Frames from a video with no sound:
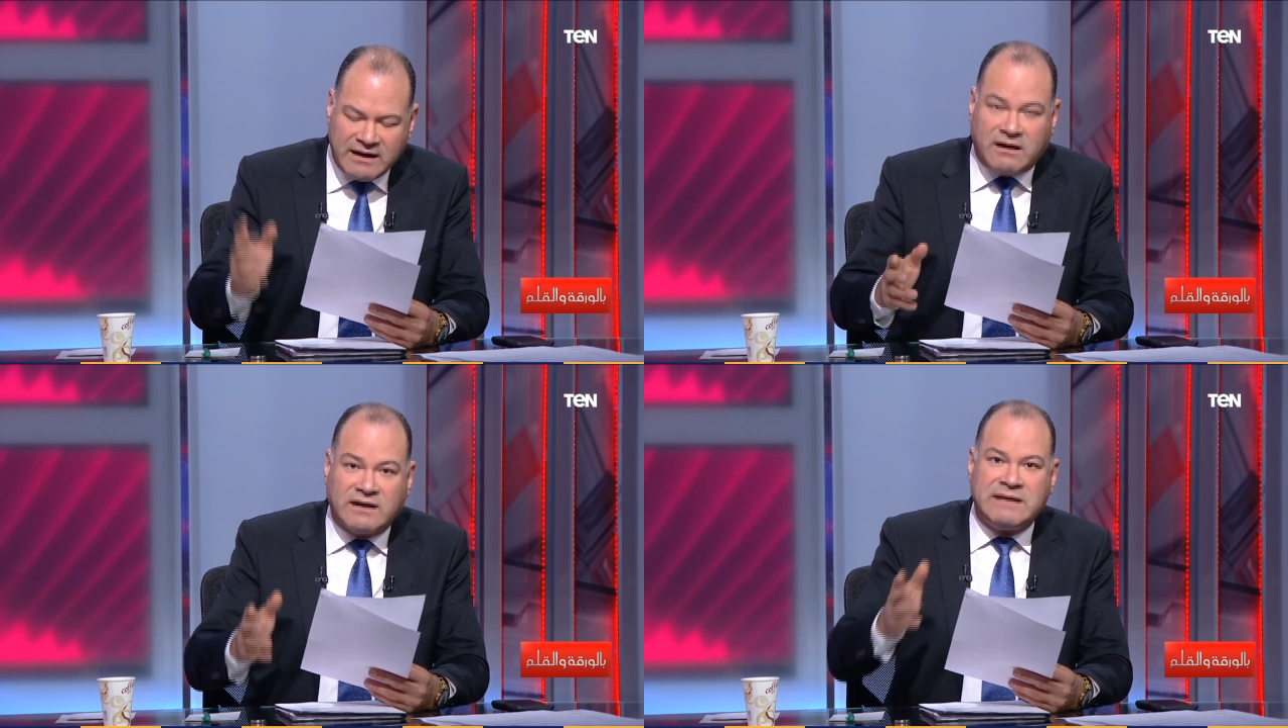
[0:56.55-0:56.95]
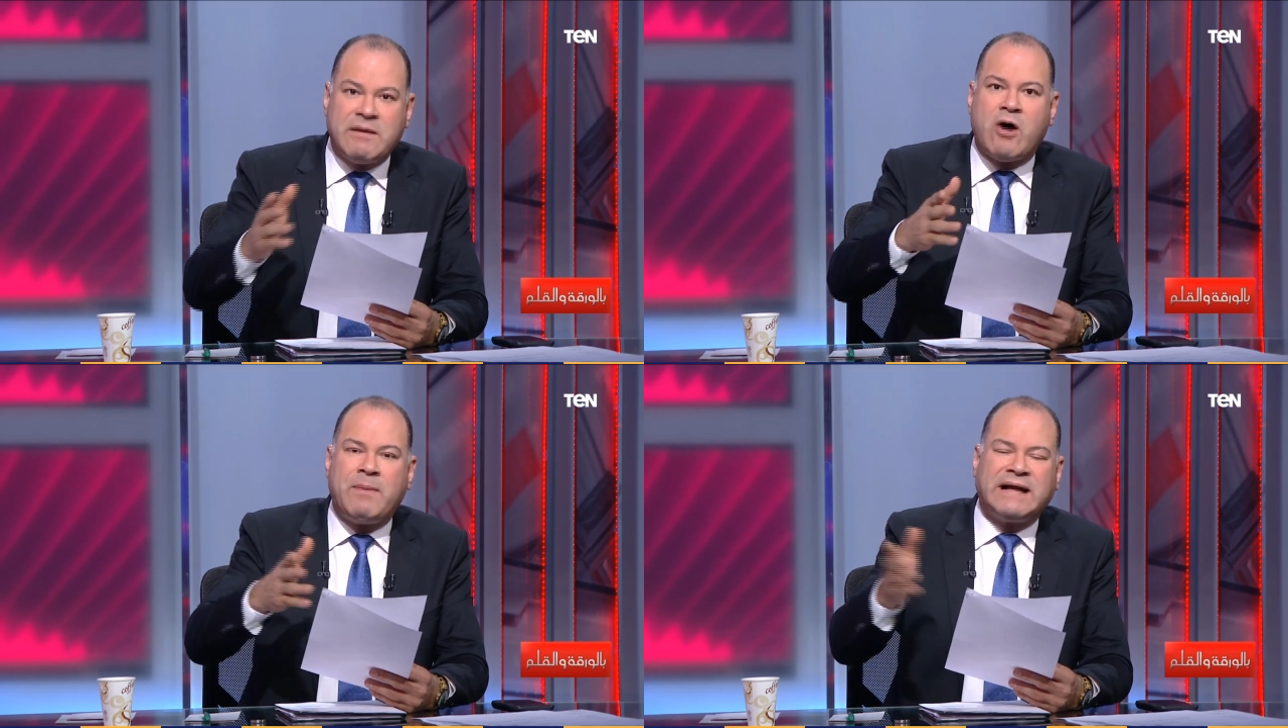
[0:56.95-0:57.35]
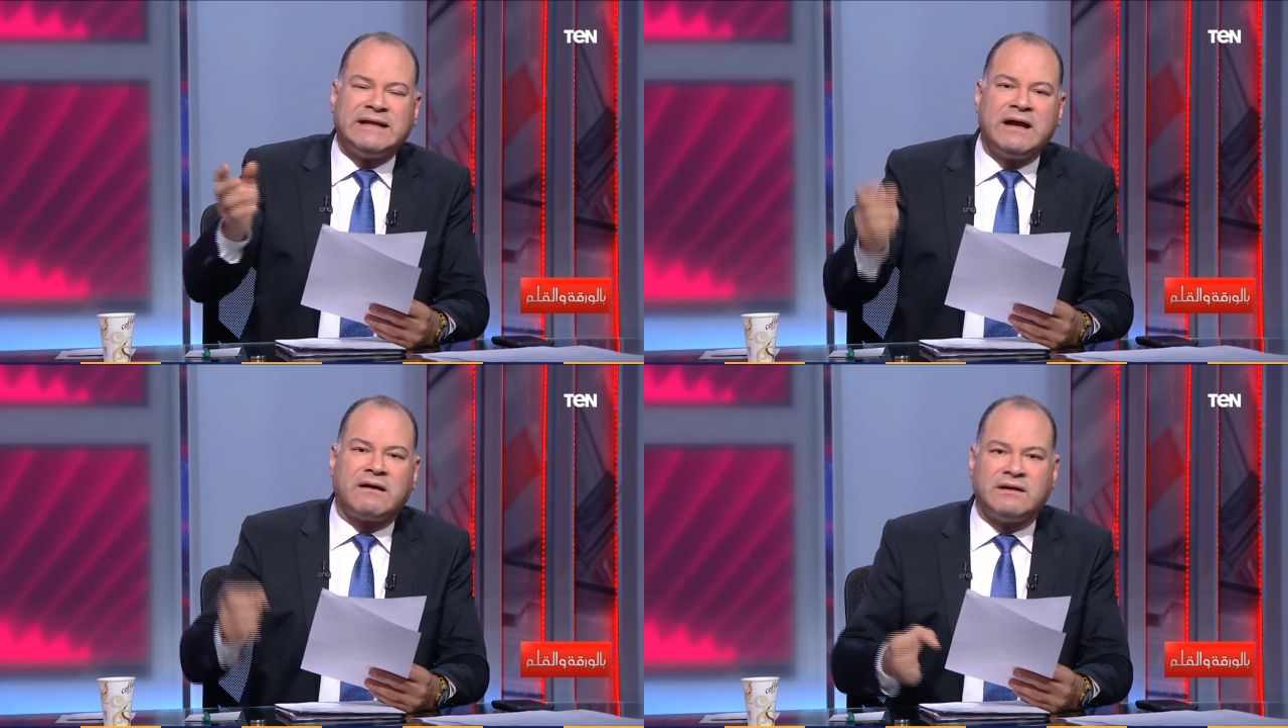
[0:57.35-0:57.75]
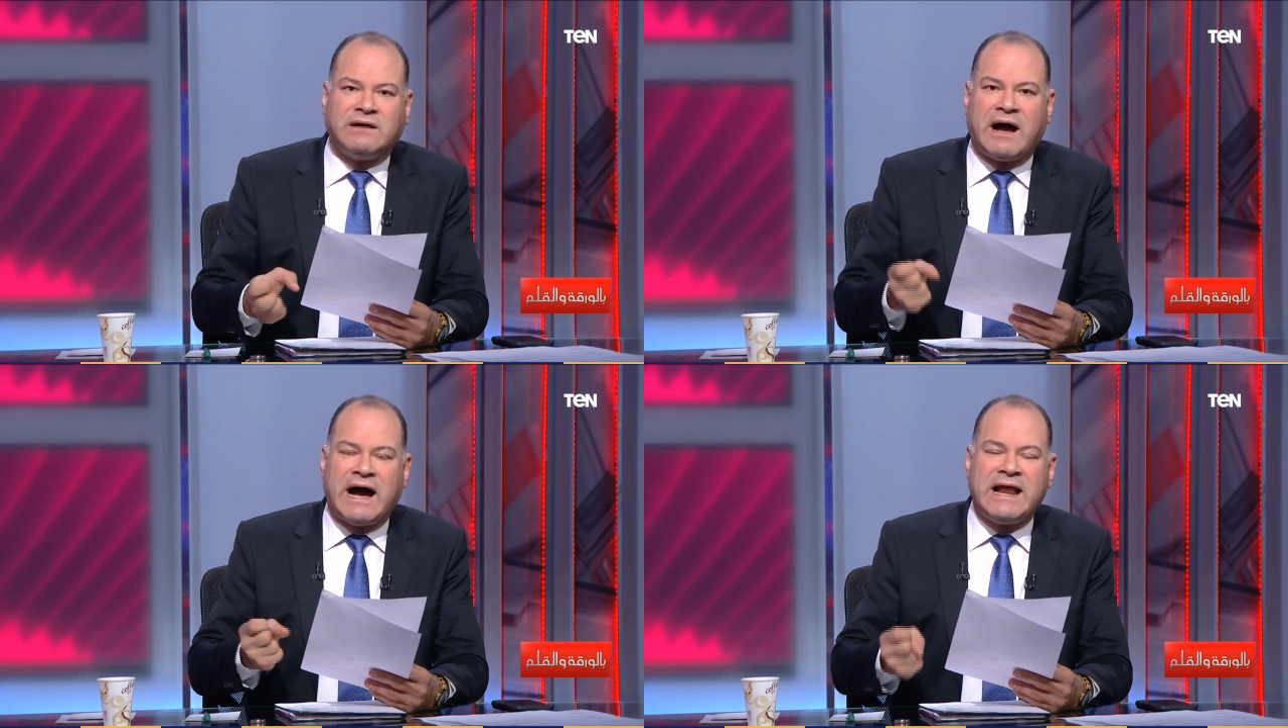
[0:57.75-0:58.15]
القادمة وبعد
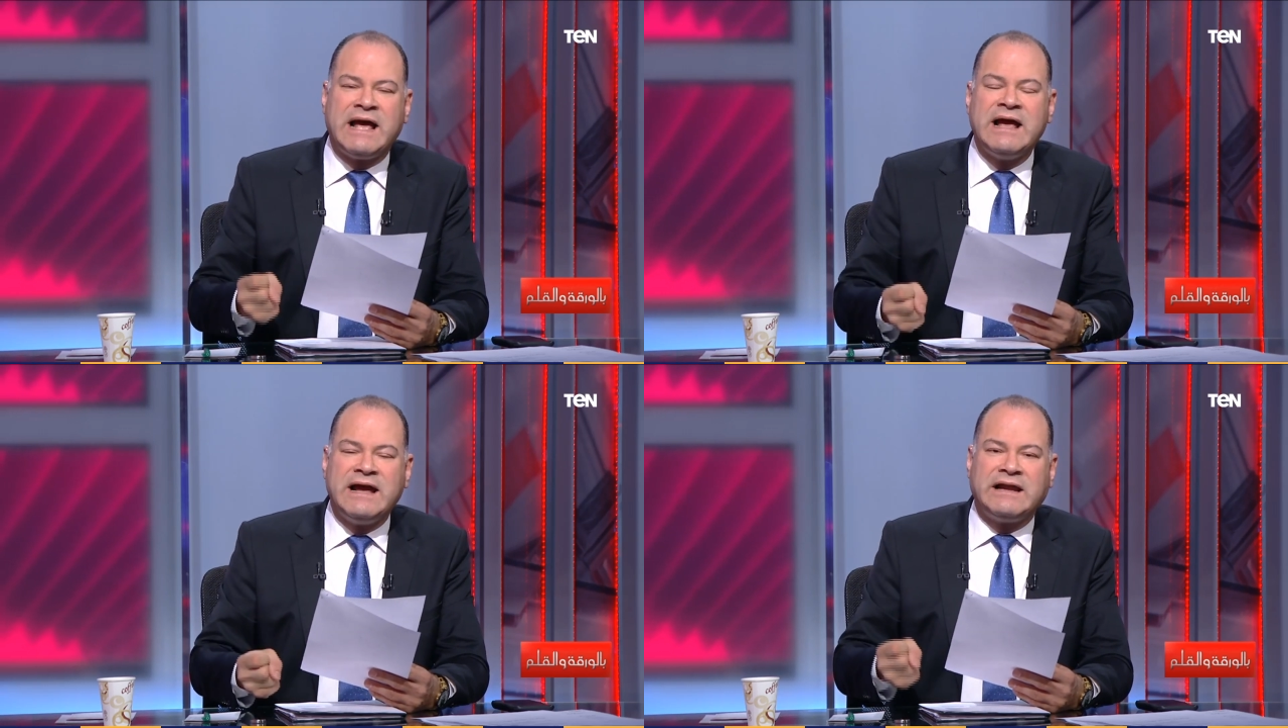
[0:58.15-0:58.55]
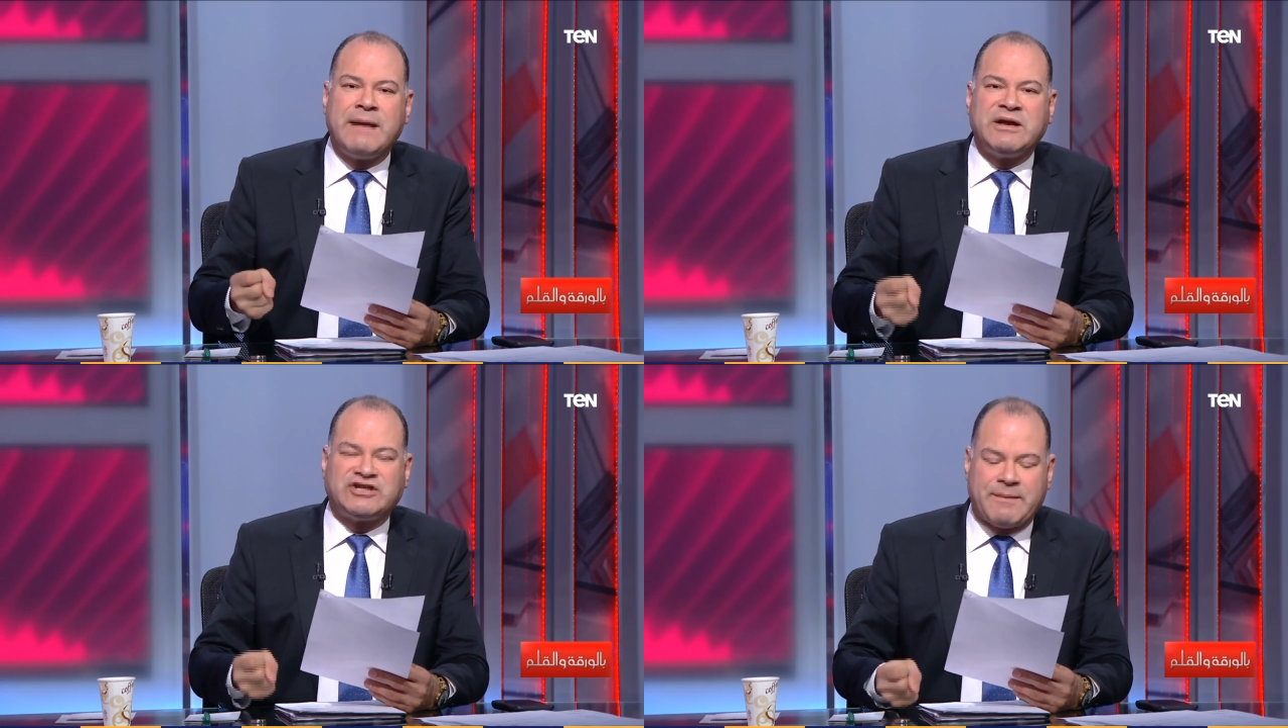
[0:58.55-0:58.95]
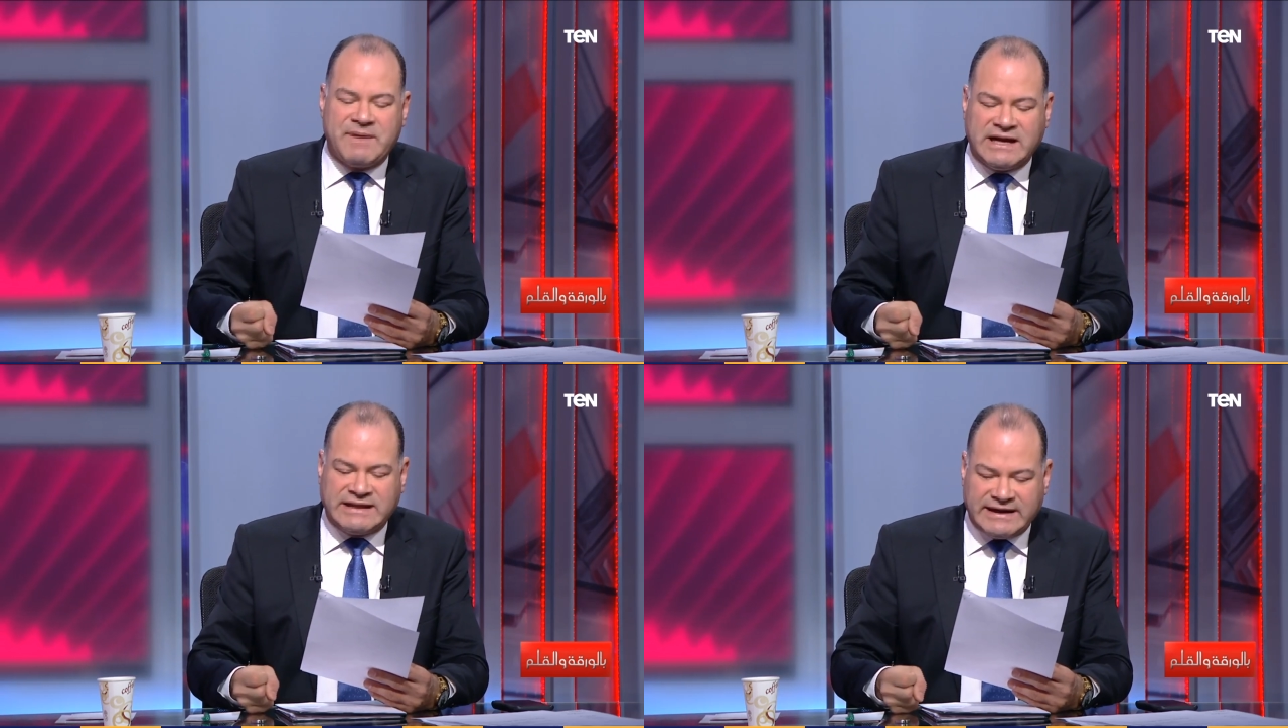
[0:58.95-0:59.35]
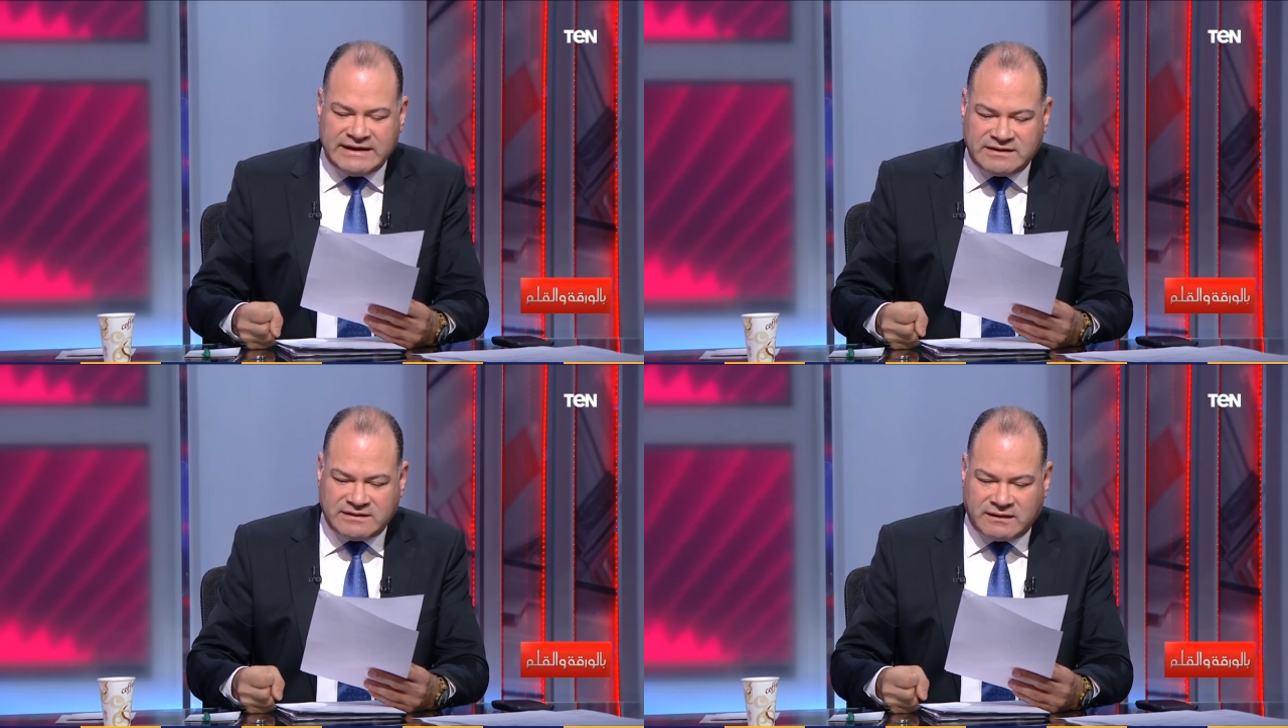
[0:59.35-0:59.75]
القضاء على الجبهة الشعبية
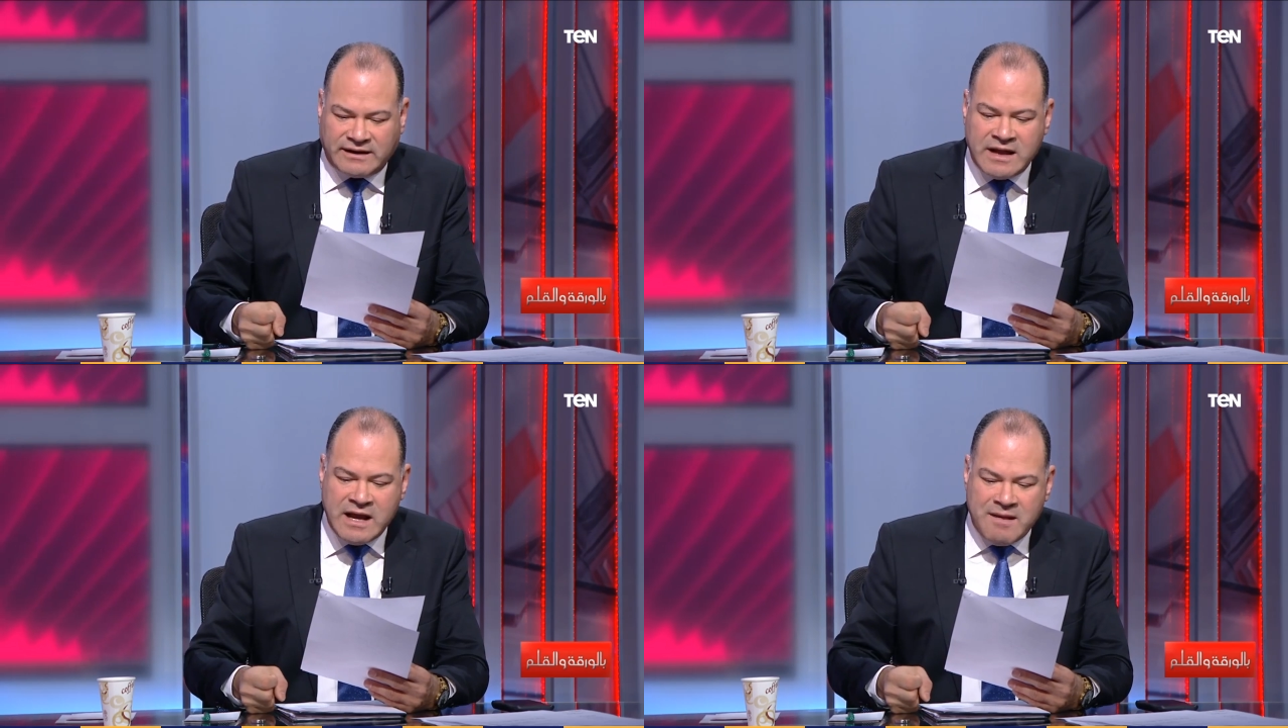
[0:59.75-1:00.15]
لتحرير التجراي